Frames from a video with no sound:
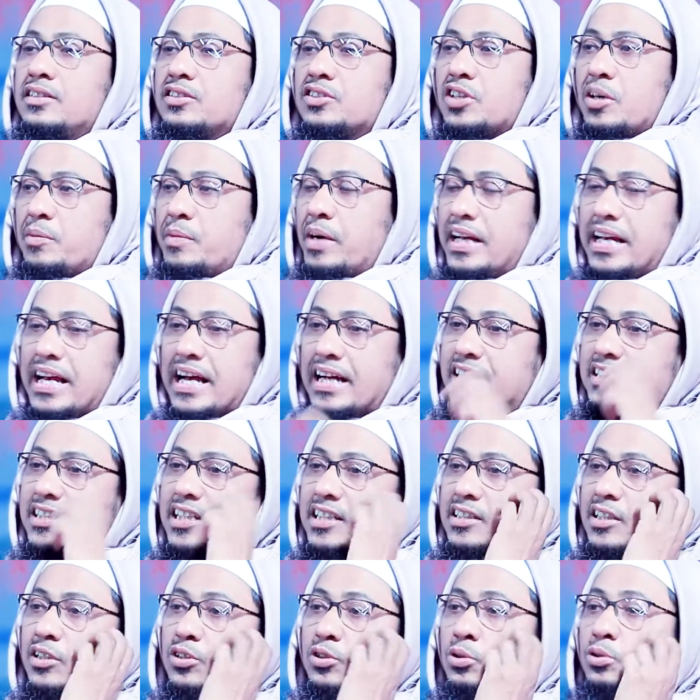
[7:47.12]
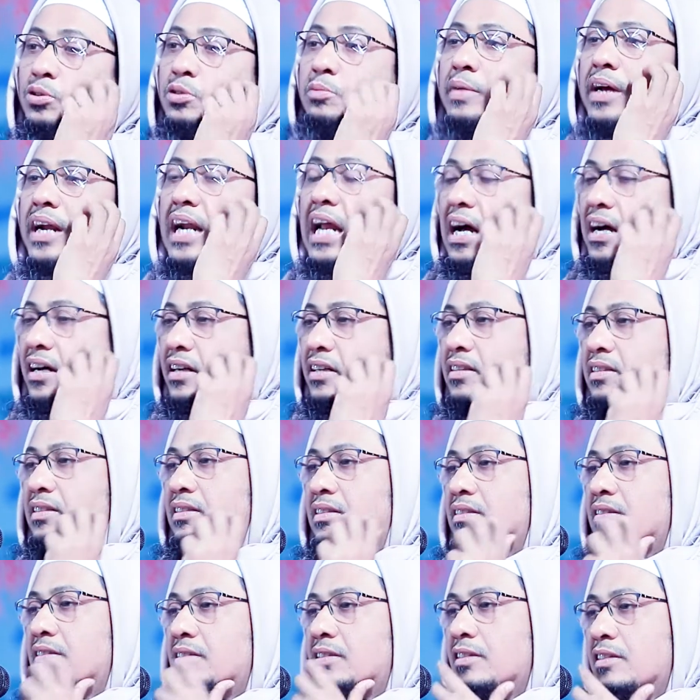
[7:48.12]
সবাই একসাথে শুনবে না
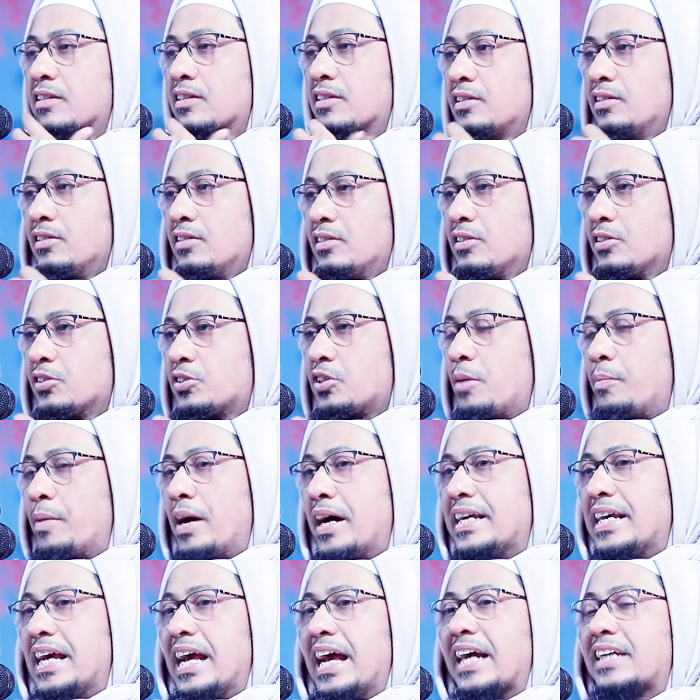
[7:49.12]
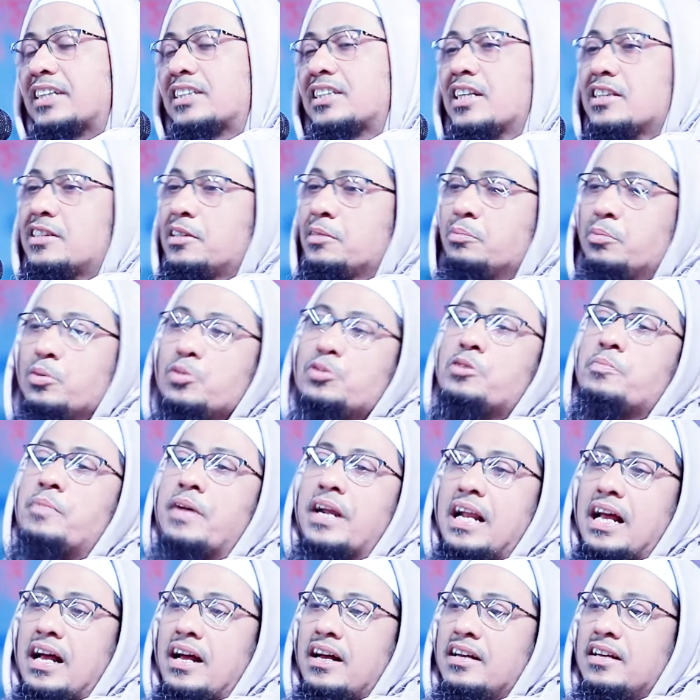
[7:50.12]
সবাই একসাথে
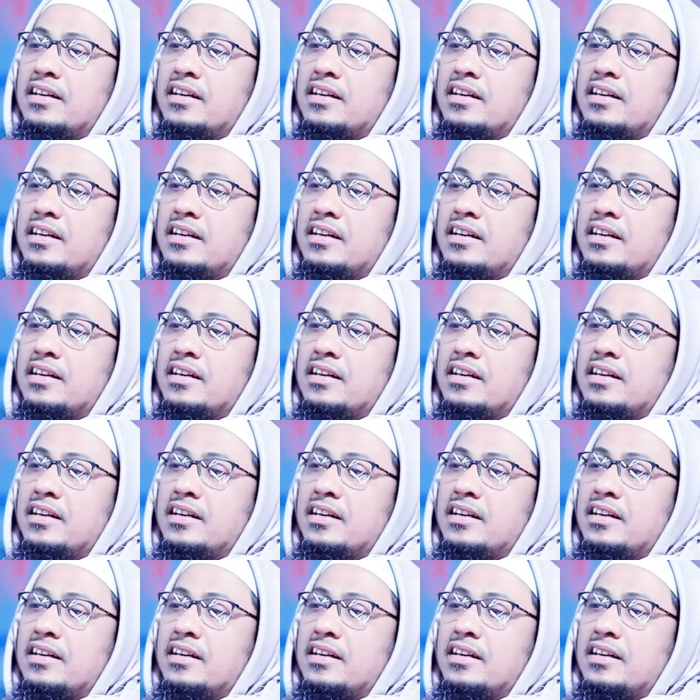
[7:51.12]
বুঝবে না